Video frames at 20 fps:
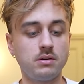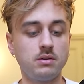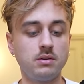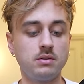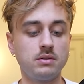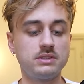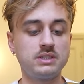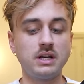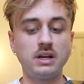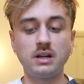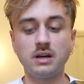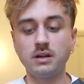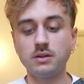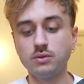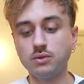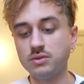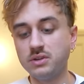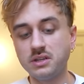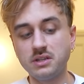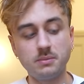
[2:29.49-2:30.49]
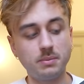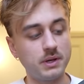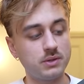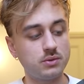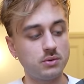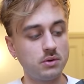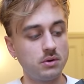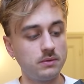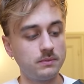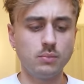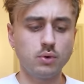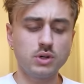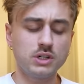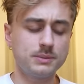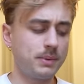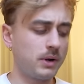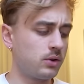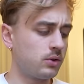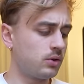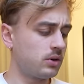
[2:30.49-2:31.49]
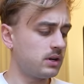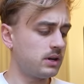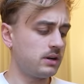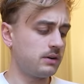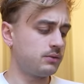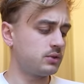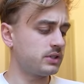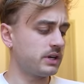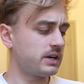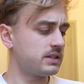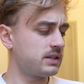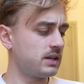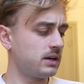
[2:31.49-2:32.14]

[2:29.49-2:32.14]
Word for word: Euh, ça, là, no need, perso. Pourquoi je parle en anglais, là Faut que j'arrête